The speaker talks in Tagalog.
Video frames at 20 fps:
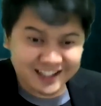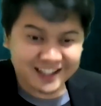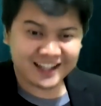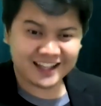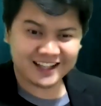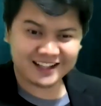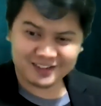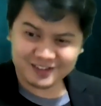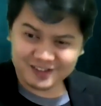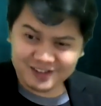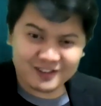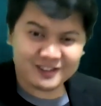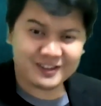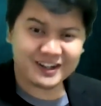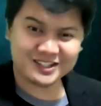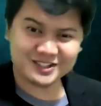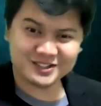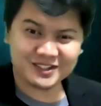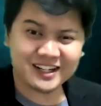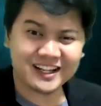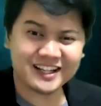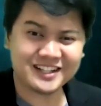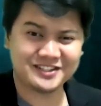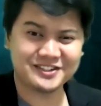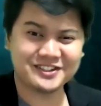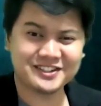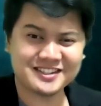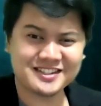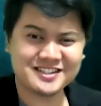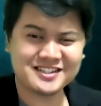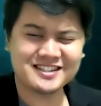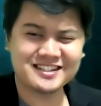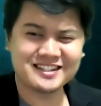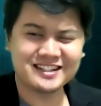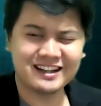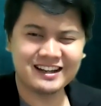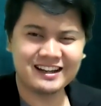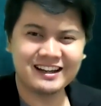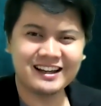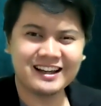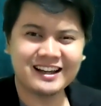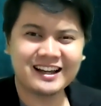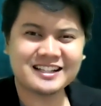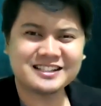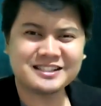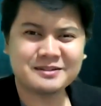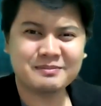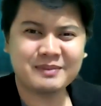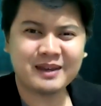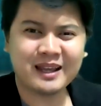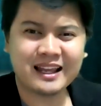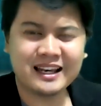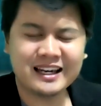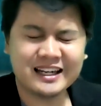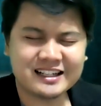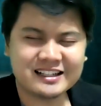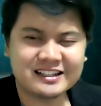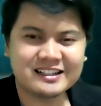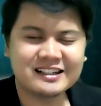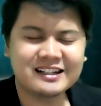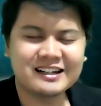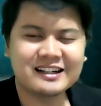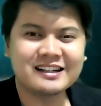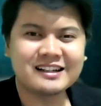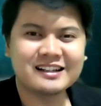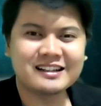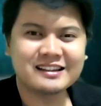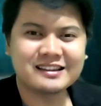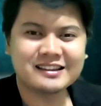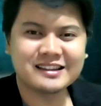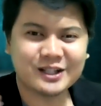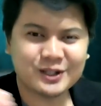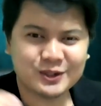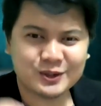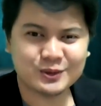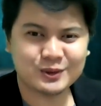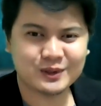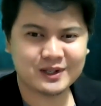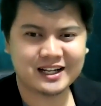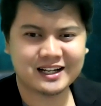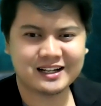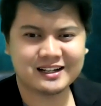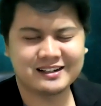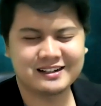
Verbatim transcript: Yan, congratulations. Kasi may clear na goal ka.